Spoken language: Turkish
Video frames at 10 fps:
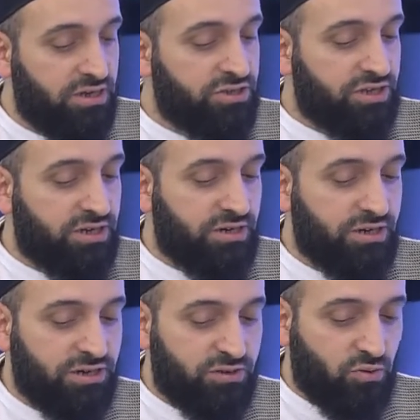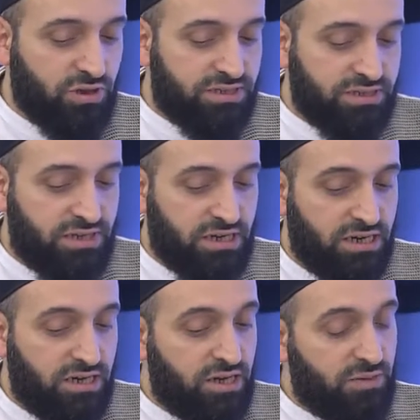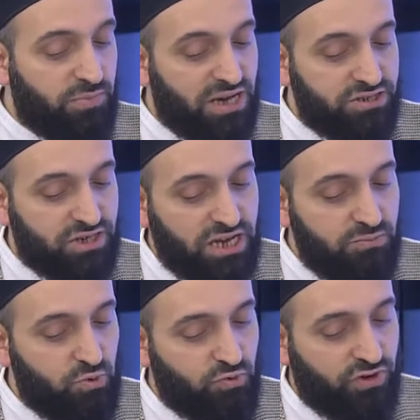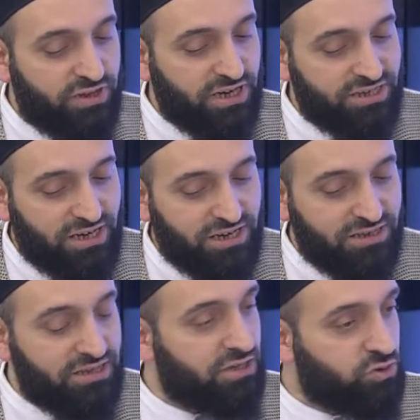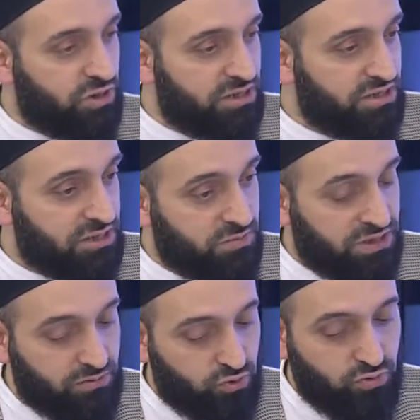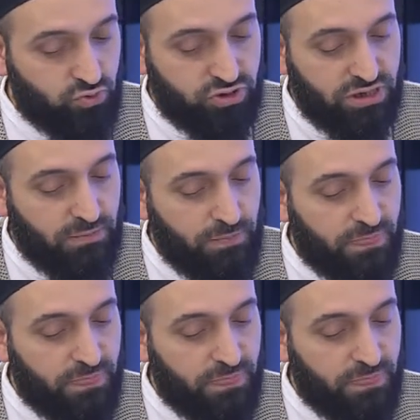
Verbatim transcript: İşte e, dolayısıyla bence en büyük fedakarlık ne diye sorarsanız bana günümüzde